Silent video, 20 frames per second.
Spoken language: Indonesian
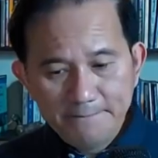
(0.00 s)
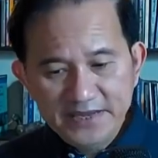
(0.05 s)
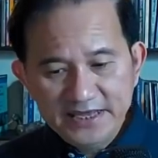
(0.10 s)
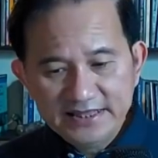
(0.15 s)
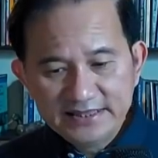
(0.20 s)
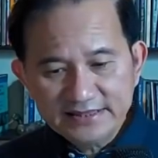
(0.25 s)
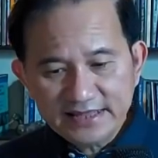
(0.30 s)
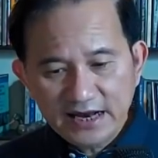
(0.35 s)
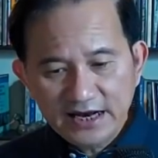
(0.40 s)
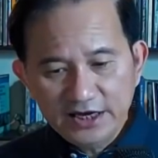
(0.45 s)

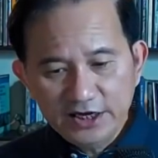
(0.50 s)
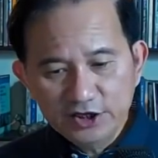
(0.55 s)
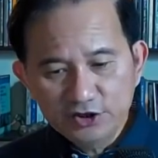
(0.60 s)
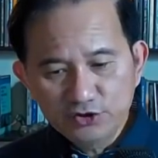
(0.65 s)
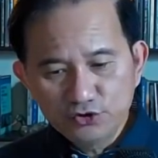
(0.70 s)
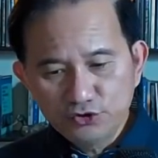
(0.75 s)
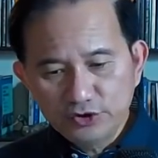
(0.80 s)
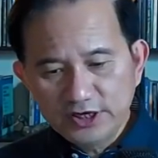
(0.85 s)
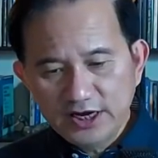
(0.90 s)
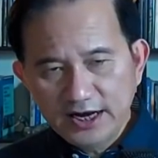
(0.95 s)
bintang
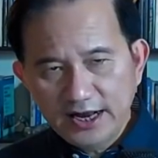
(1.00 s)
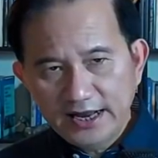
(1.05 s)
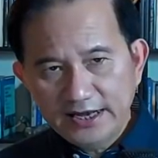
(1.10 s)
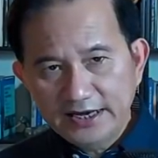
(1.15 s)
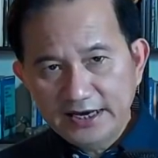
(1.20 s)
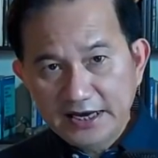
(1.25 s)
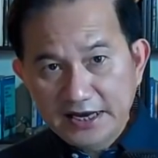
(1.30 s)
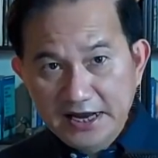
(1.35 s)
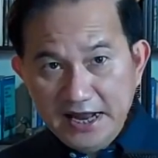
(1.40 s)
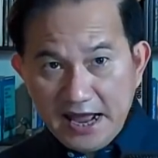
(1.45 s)
itu
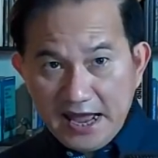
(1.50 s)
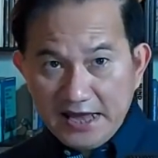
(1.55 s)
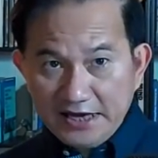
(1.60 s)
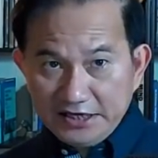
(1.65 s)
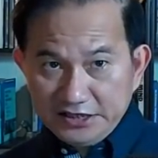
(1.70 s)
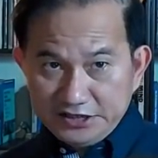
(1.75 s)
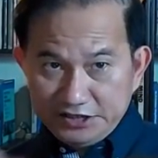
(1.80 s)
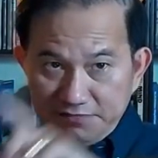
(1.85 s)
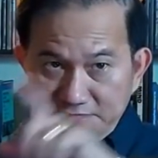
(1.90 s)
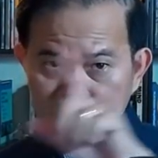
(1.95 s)
dengan
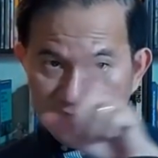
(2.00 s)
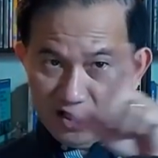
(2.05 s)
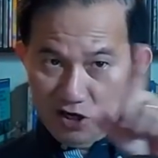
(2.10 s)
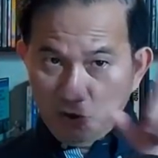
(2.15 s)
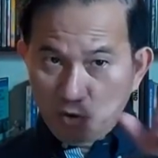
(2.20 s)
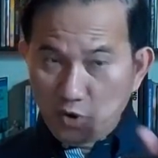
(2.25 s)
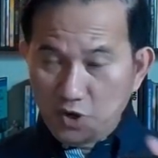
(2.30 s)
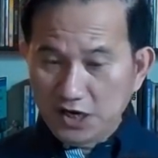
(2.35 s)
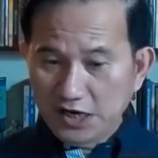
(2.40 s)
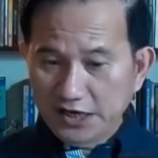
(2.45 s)
garis
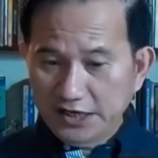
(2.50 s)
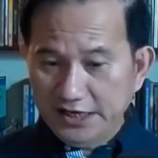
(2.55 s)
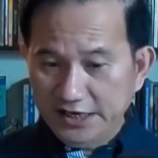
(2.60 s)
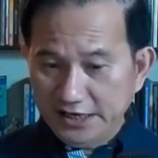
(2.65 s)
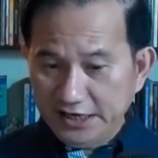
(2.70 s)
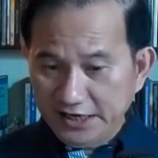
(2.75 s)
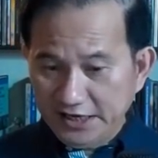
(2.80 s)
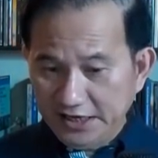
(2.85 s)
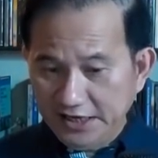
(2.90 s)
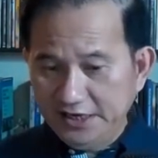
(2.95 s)
melengkung ke
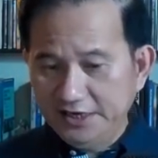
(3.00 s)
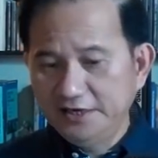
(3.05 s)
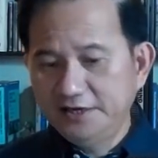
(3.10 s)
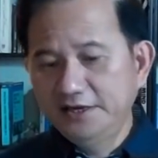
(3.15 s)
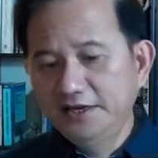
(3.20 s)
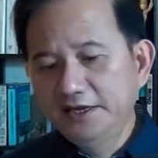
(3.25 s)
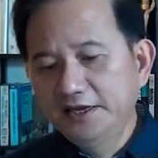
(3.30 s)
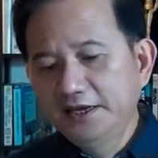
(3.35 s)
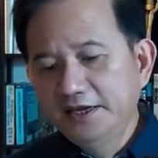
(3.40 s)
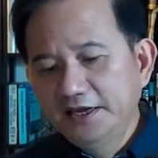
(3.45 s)
kiri,
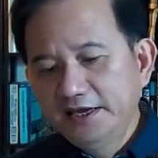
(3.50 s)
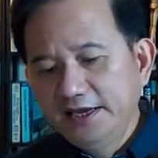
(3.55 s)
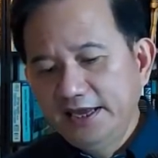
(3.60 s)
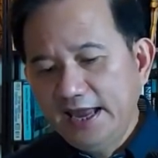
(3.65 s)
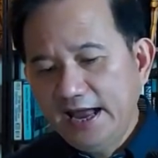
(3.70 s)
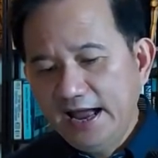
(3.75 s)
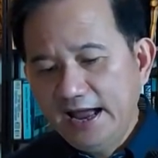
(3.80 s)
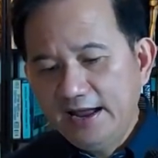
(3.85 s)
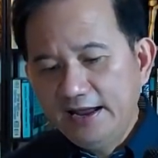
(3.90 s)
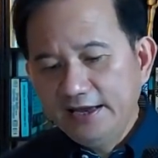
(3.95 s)

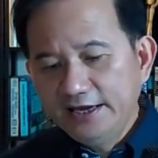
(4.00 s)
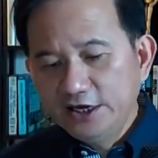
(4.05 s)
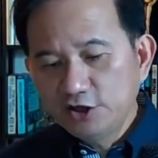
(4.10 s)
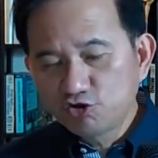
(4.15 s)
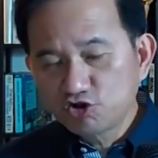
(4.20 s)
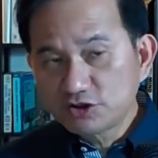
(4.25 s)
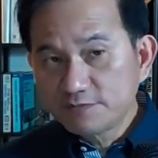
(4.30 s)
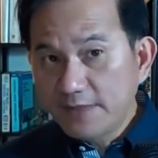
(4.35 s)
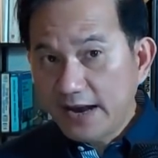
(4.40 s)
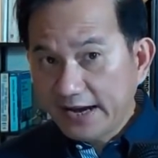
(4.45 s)
ya,
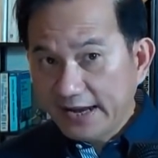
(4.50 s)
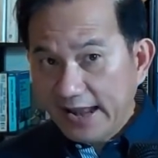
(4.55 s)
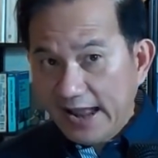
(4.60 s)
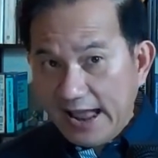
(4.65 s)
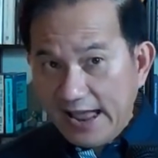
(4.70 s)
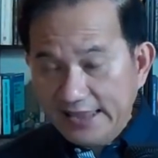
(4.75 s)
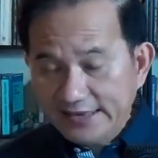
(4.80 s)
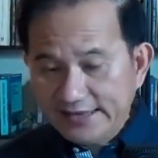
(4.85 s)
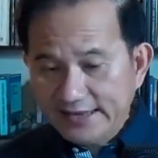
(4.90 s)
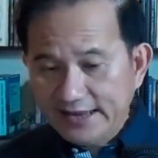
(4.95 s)
itu sebagai
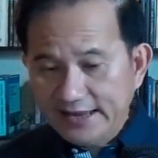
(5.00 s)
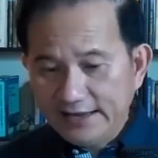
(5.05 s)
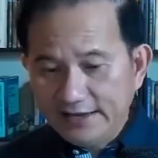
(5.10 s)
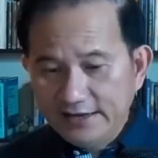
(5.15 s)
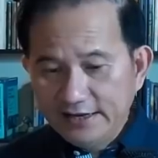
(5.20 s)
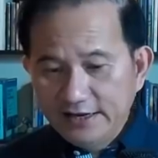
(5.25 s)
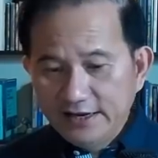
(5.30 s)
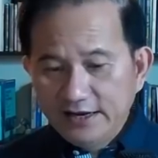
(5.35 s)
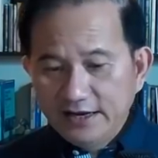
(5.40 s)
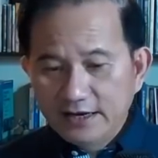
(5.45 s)
A-nya,
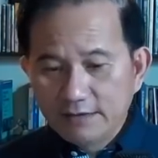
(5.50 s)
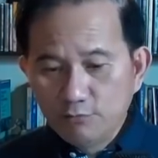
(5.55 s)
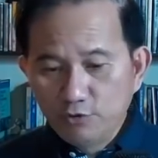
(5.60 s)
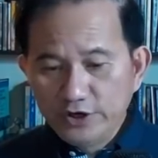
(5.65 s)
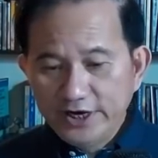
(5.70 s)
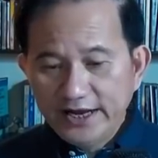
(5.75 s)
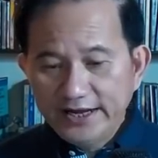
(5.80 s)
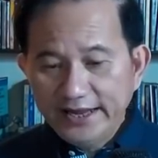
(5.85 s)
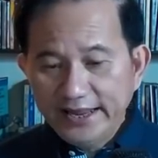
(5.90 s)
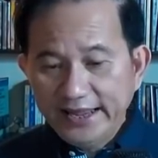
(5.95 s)

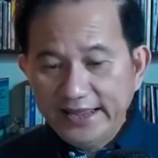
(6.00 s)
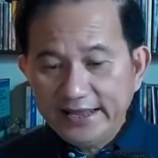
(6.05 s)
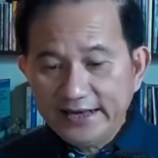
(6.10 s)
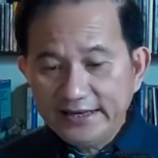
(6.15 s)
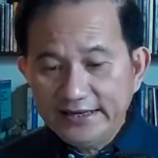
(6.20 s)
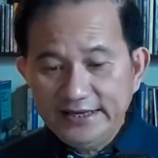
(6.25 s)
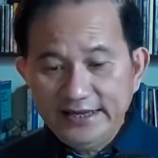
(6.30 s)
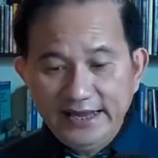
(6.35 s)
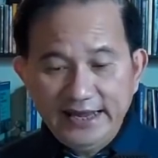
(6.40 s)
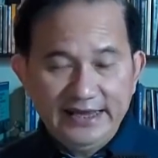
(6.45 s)
kemudian
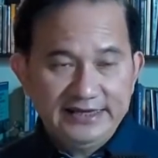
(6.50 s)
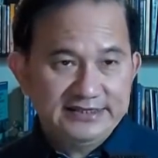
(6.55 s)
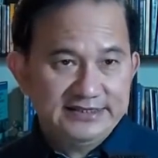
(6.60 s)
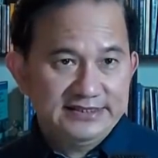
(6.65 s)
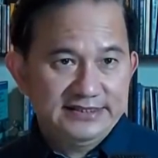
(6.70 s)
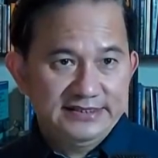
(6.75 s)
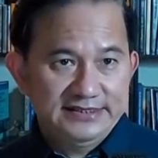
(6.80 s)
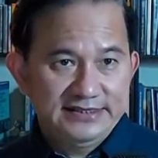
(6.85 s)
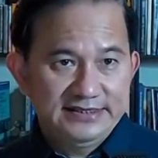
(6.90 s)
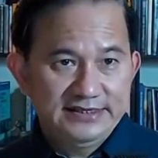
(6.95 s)

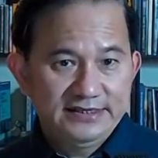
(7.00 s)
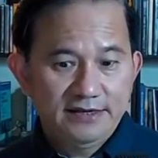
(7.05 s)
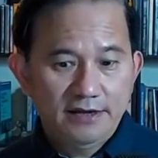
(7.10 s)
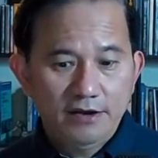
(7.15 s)
RIS.